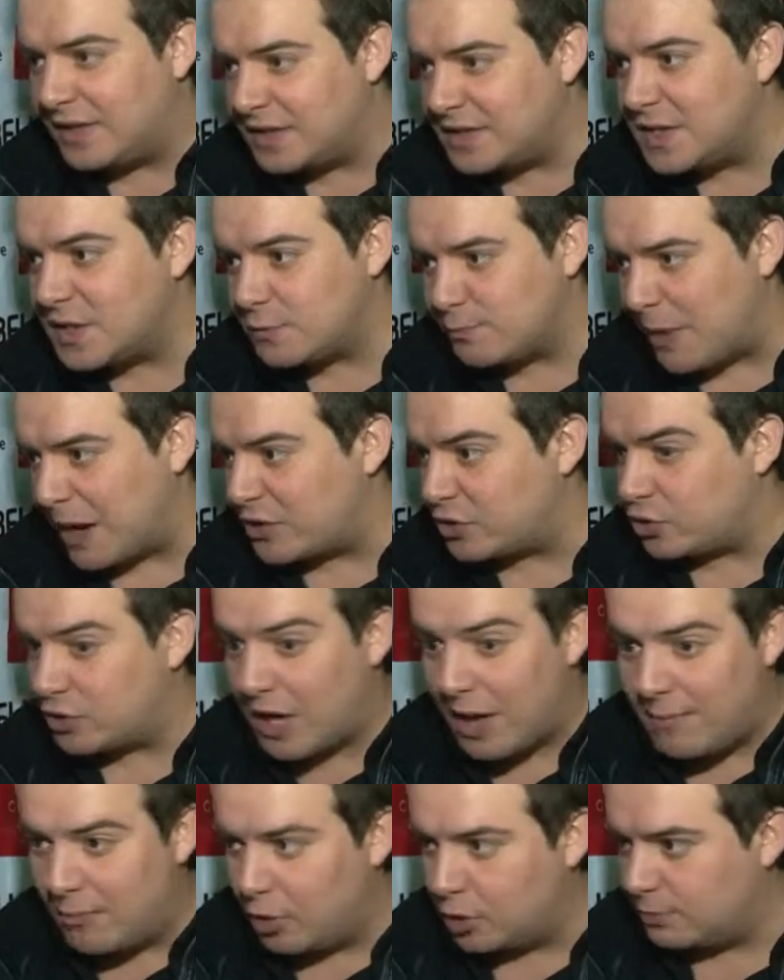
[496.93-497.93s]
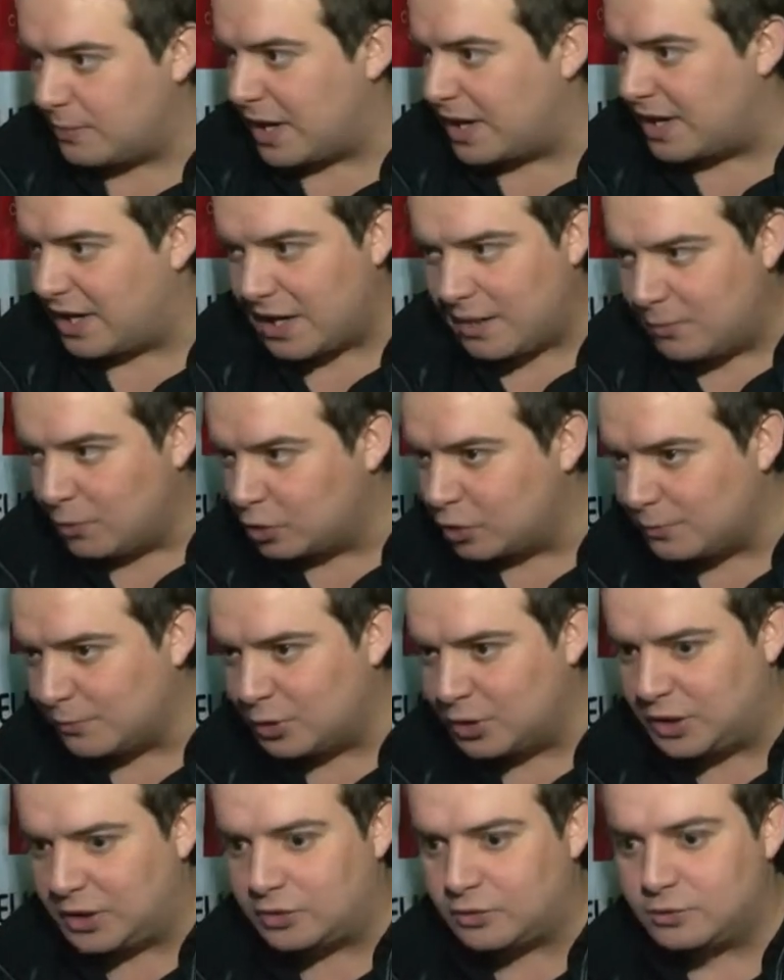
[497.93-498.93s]
desse espaço que é muito bacana, muito
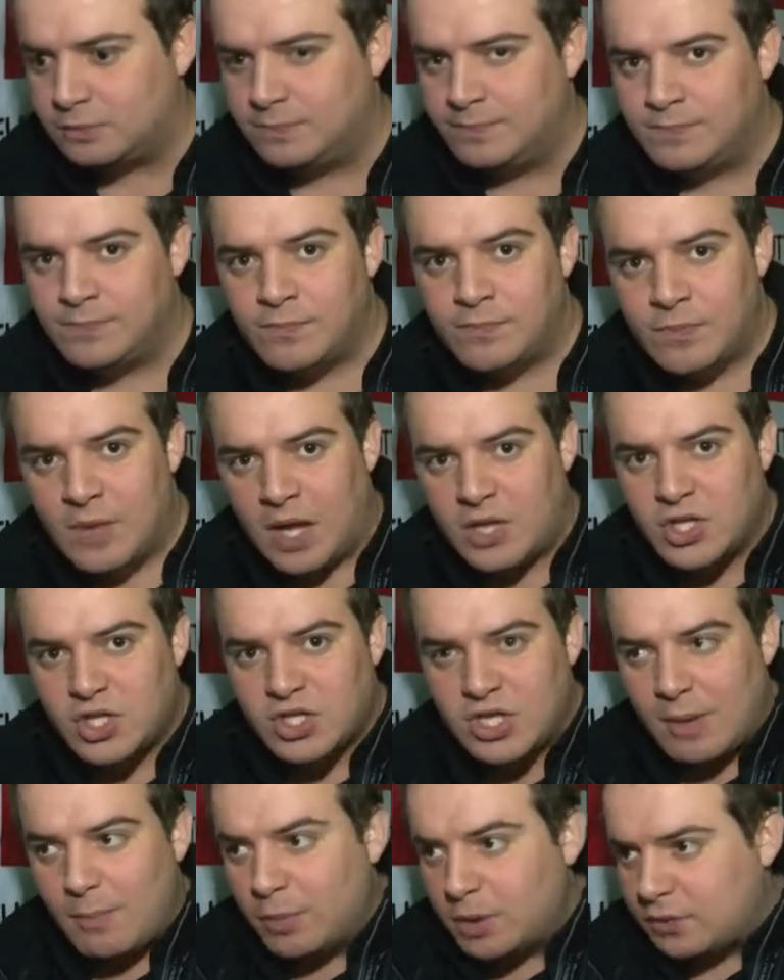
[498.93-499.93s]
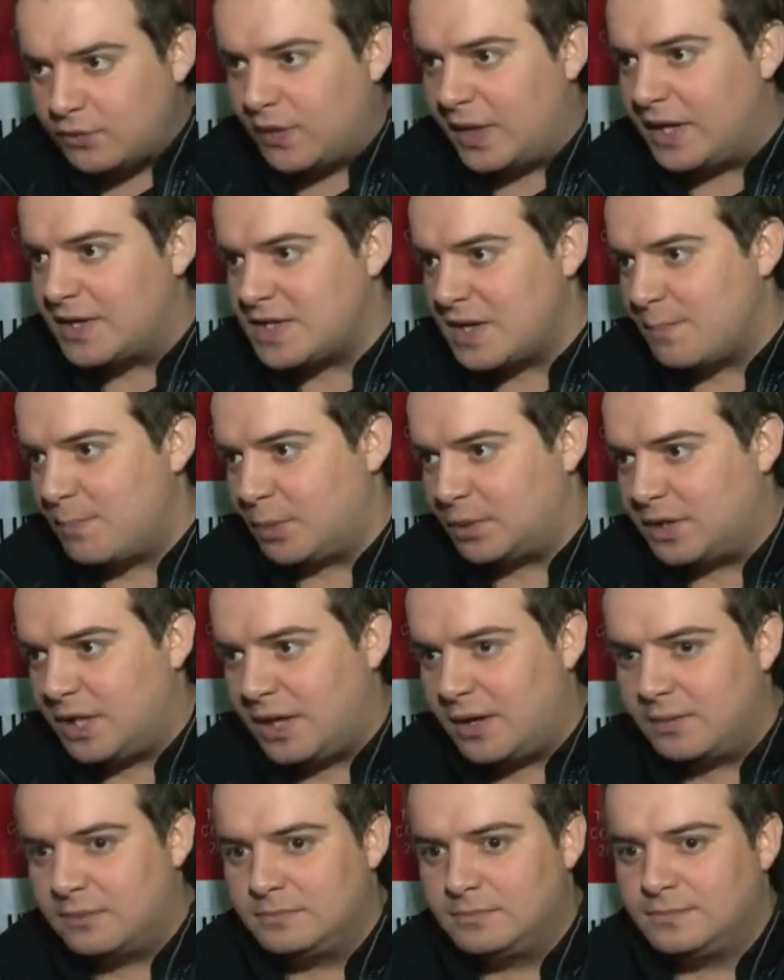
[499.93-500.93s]
bonito. A gente está muito feliz em
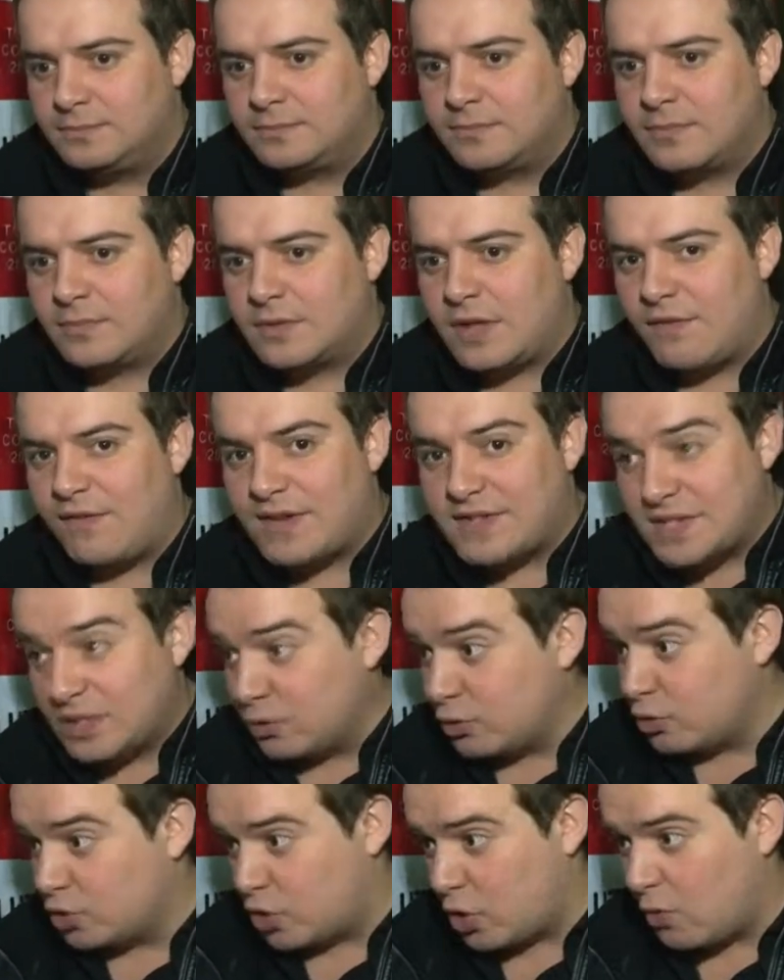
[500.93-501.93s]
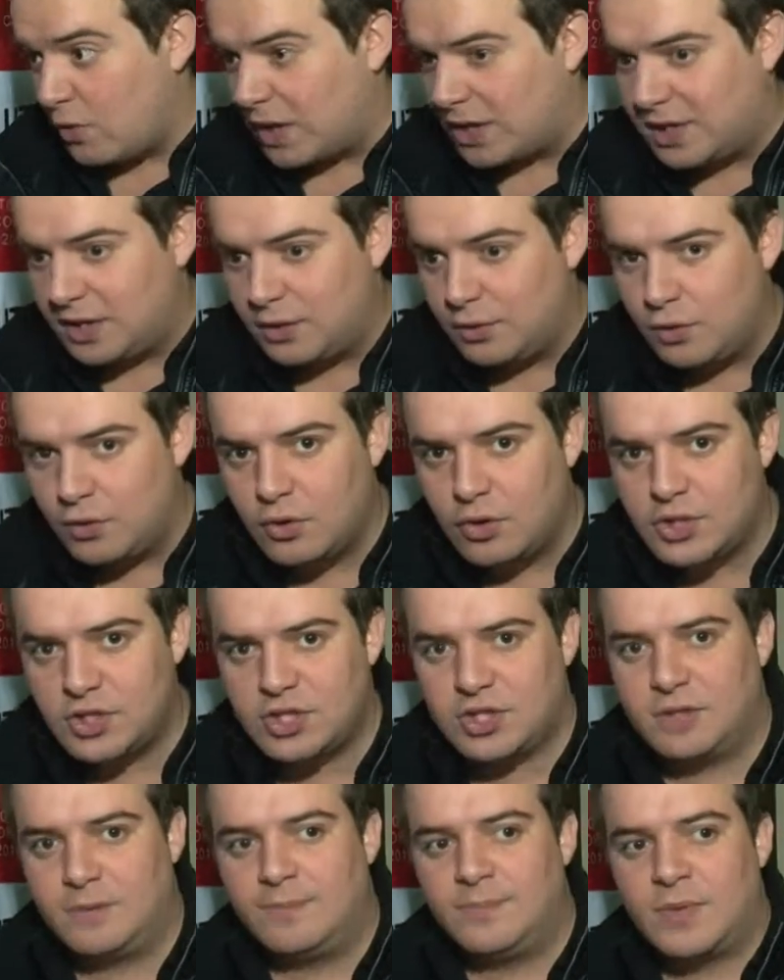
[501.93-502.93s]
poder estar tá fazendo um show aqui
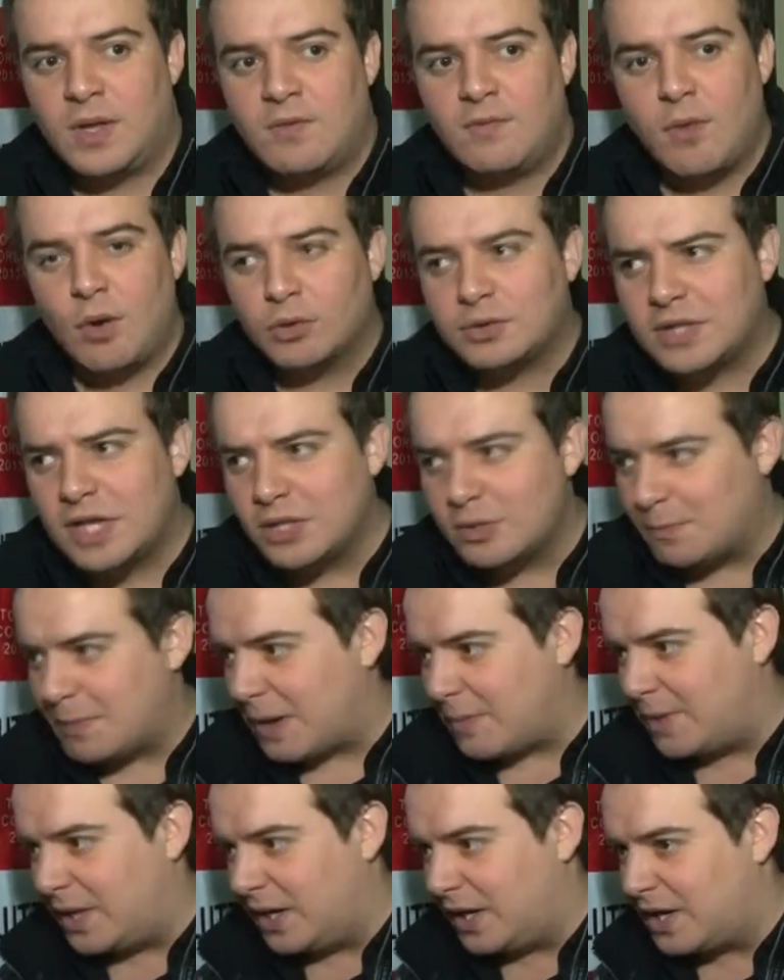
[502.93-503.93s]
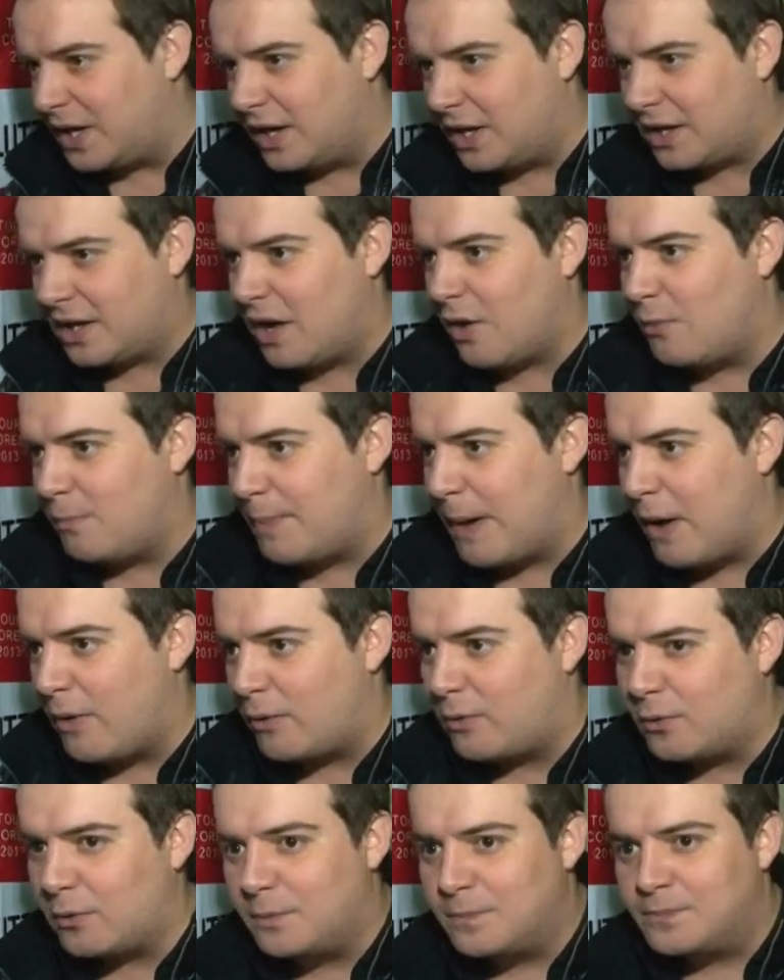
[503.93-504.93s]
hoje, voltando para a Americana, que é um
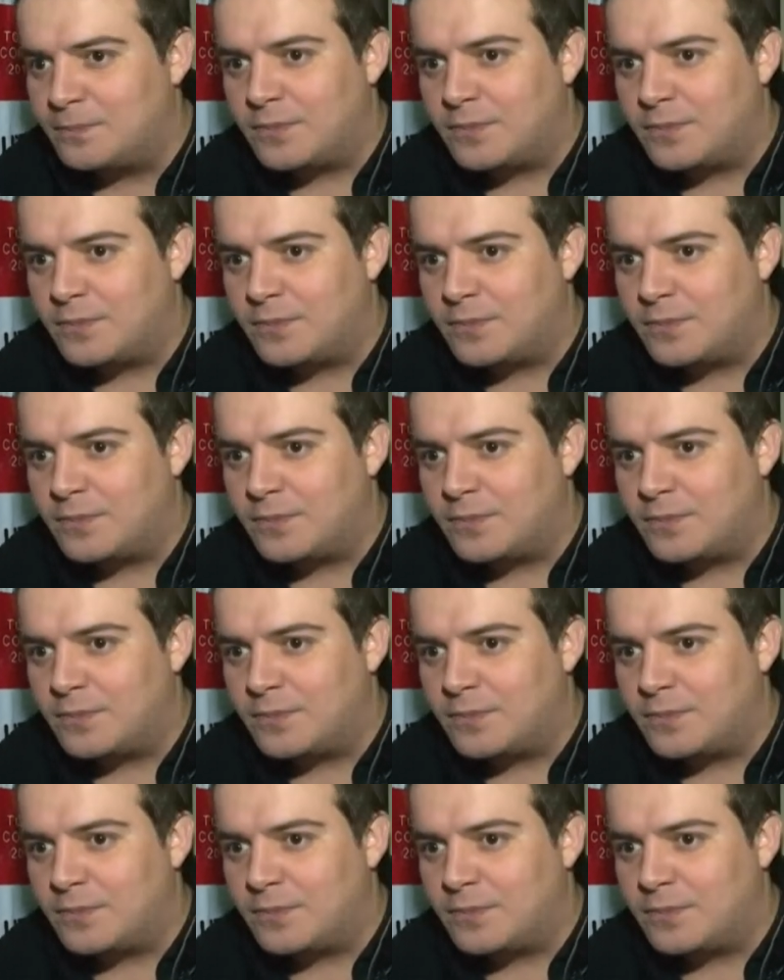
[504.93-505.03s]
palco